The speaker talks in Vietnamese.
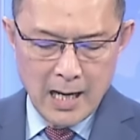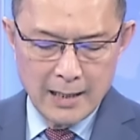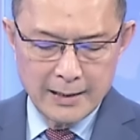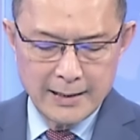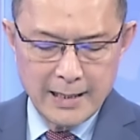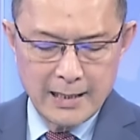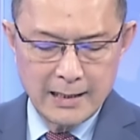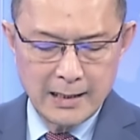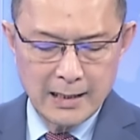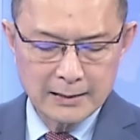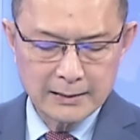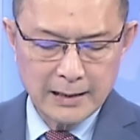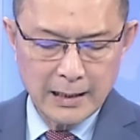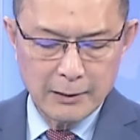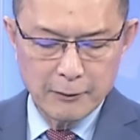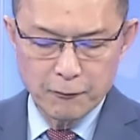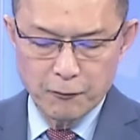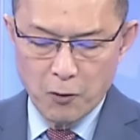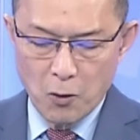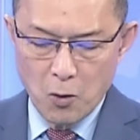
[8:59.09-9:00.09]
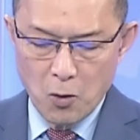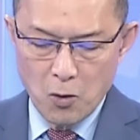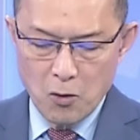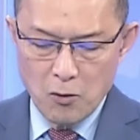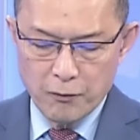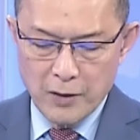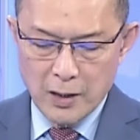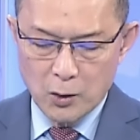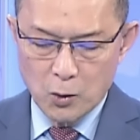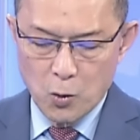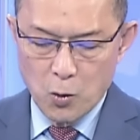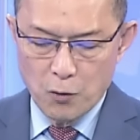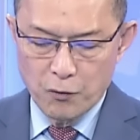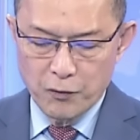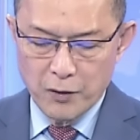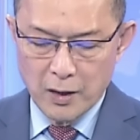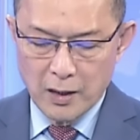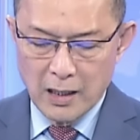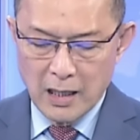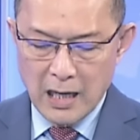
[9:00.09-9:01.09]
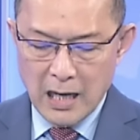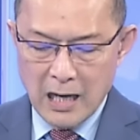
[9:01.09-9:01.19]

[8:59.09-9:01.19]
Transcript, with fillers: Đây là thành phố và khu vực